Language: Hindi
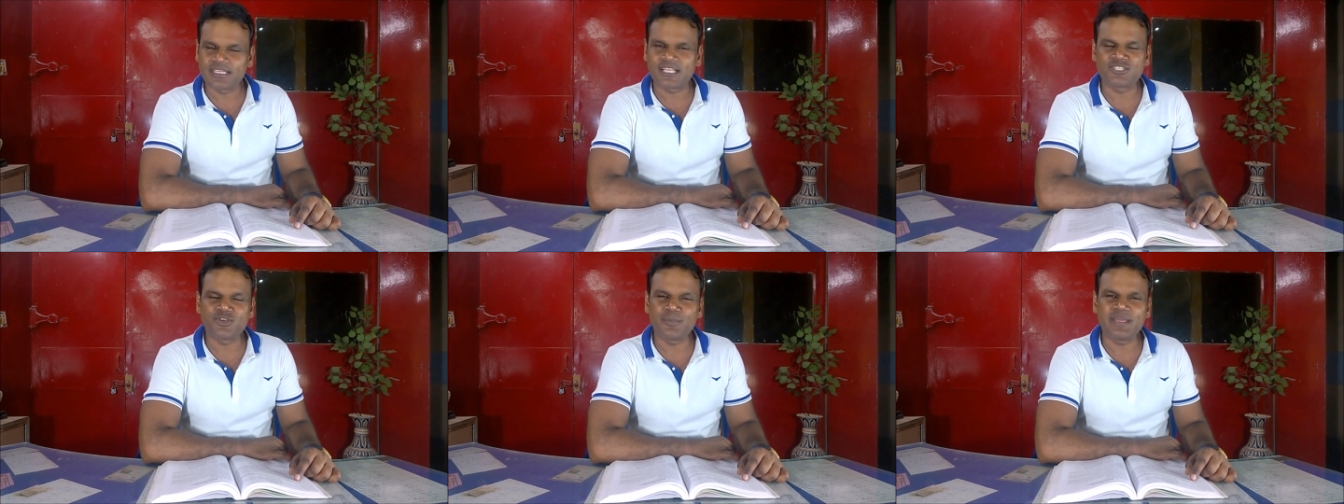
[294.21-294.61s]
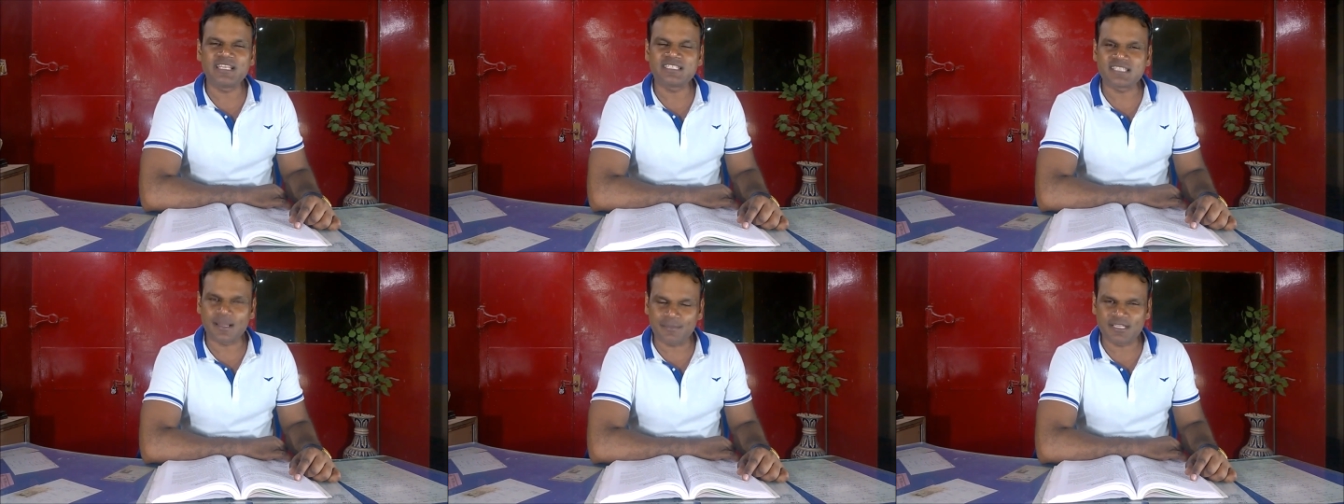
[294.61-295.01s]
या जो
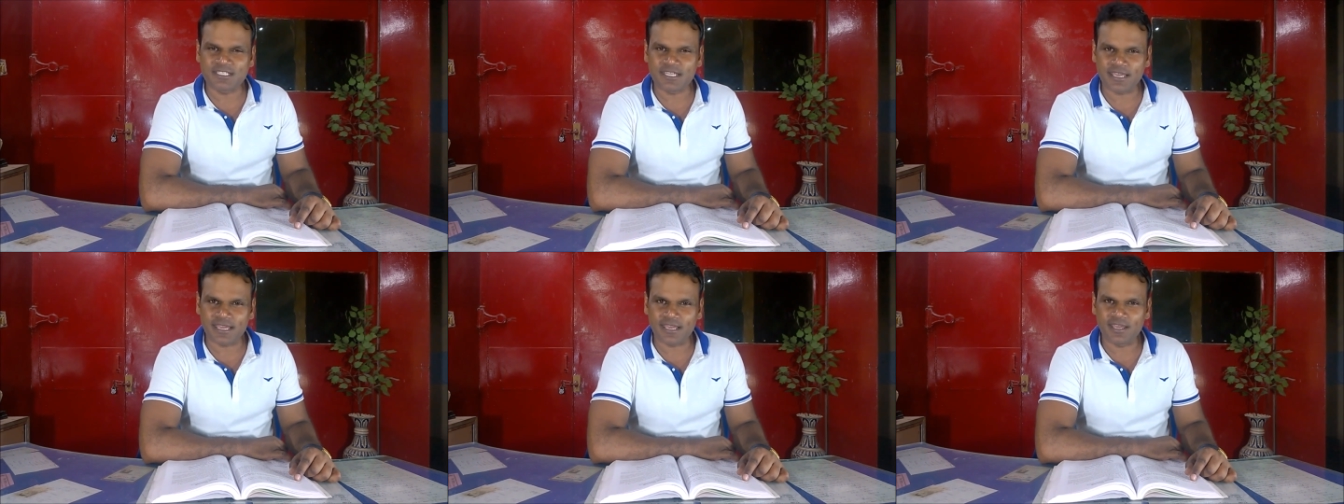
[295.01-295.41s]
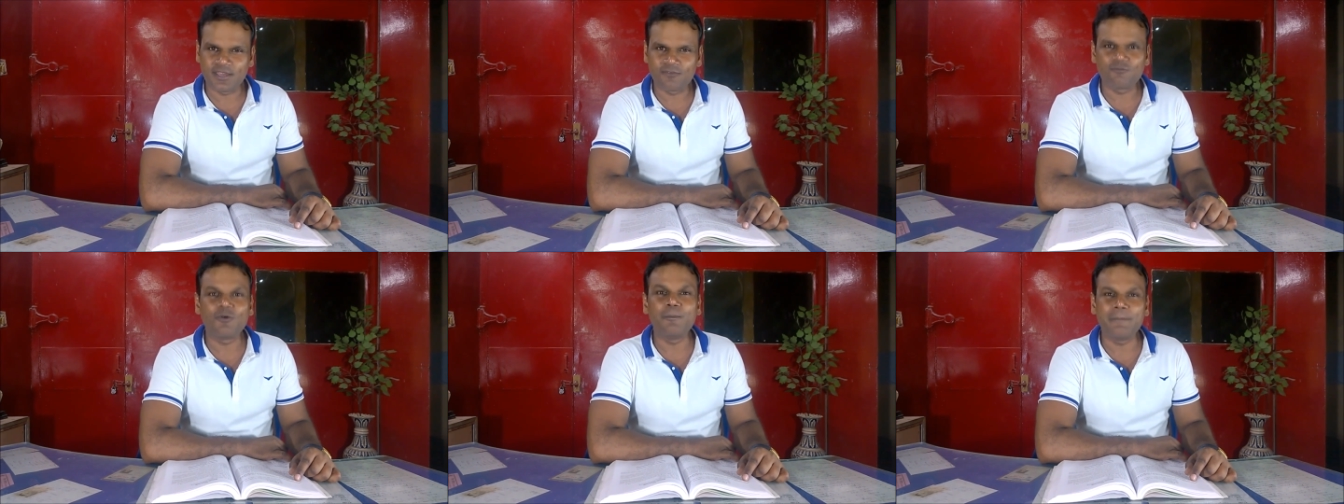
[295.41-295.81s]
मेरी समझ है
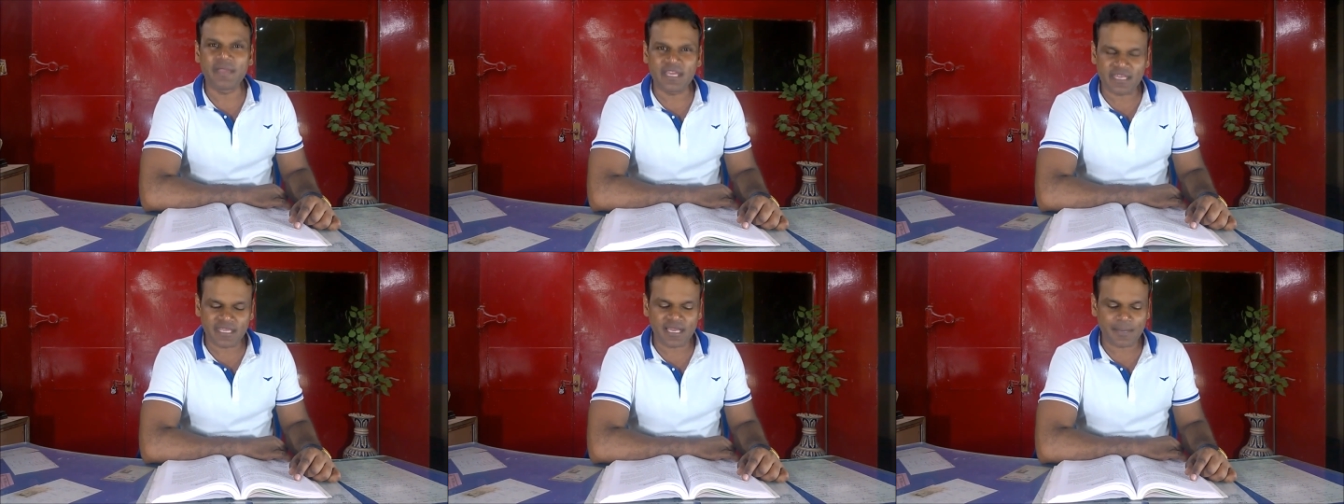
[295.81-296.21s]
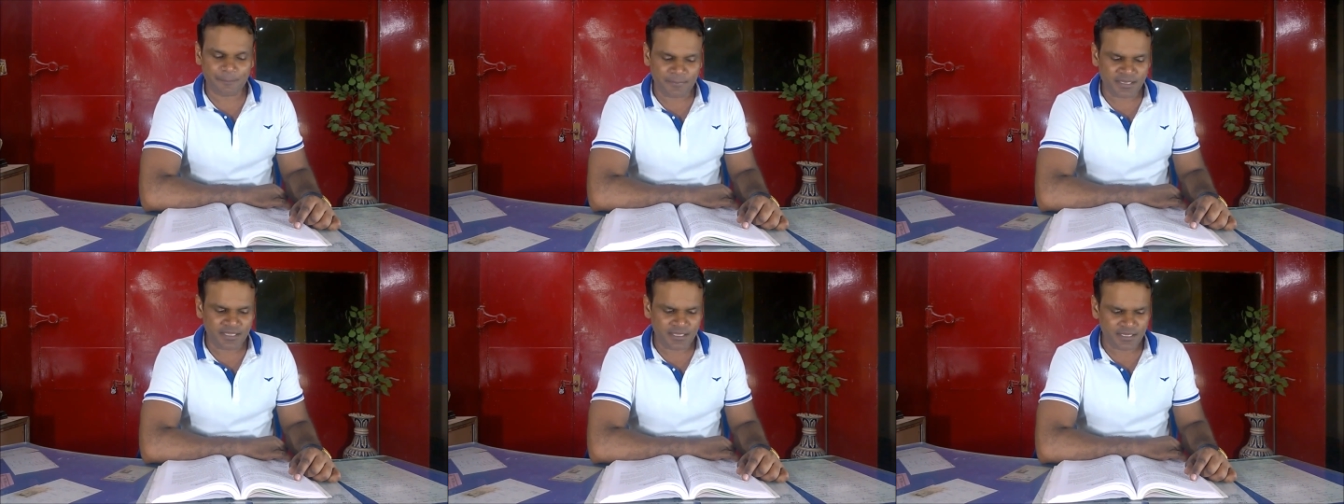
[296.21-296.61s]
वो मेरी
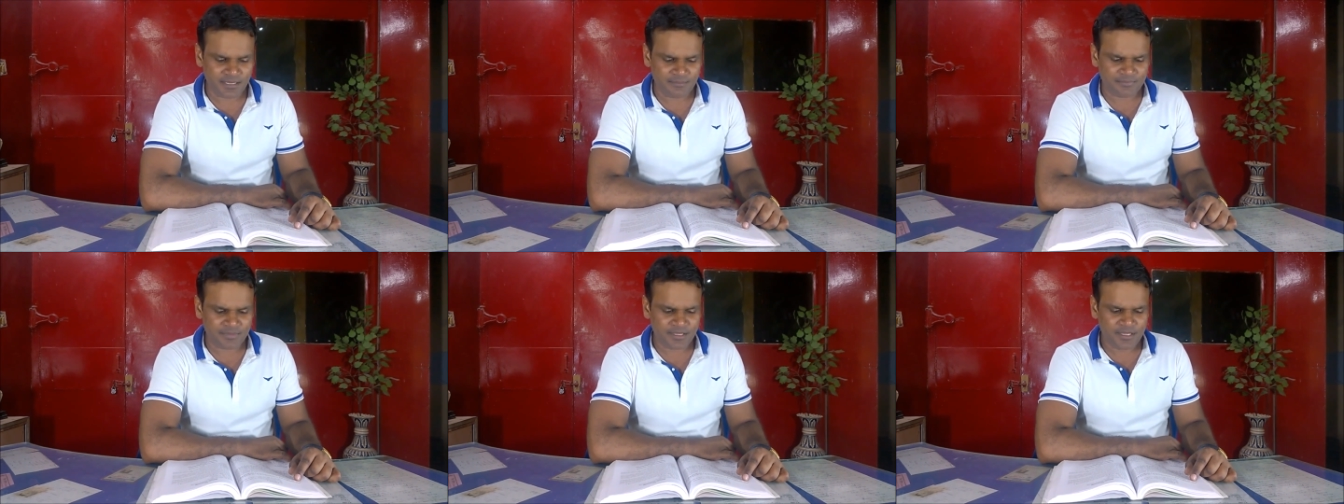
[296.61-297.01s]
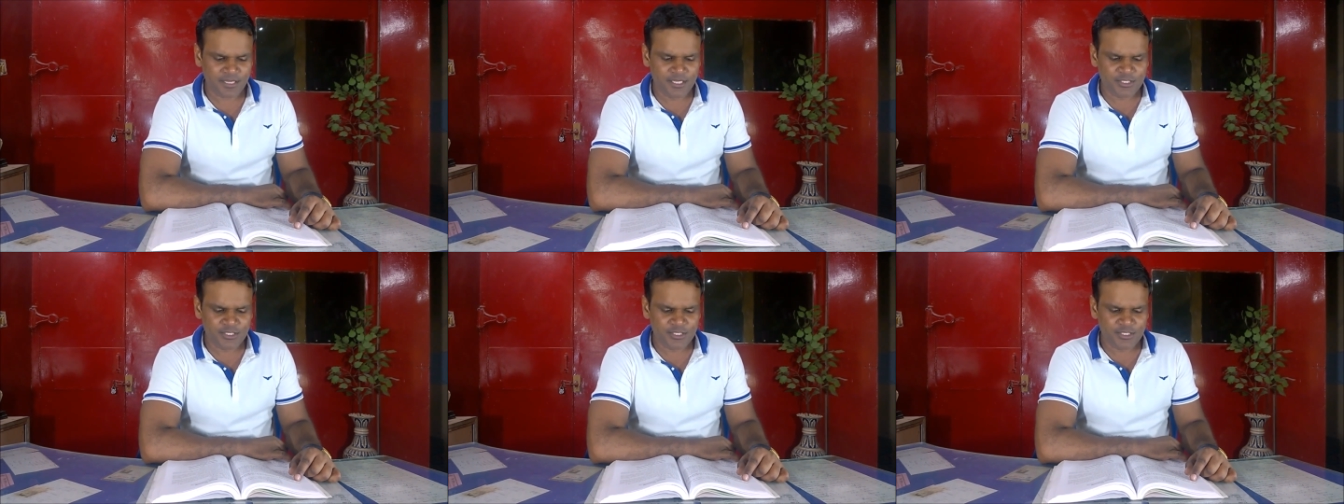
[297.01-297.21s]
अपनी है